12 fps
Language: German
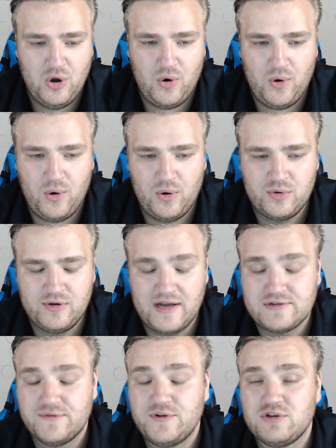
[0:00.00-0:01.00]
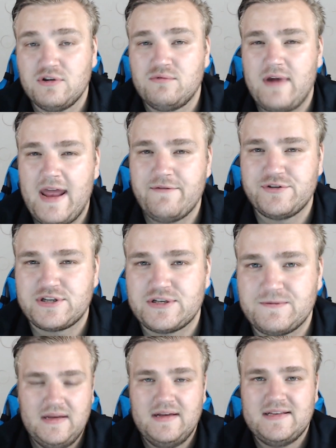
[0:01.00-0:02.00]
Und ja, soviel zu den
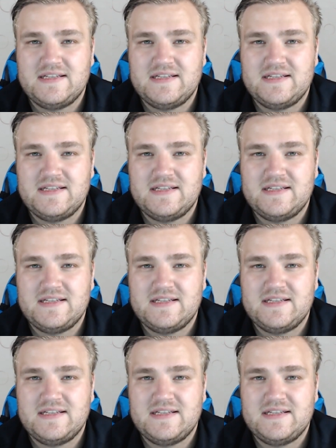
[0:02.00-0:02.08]
Ravens.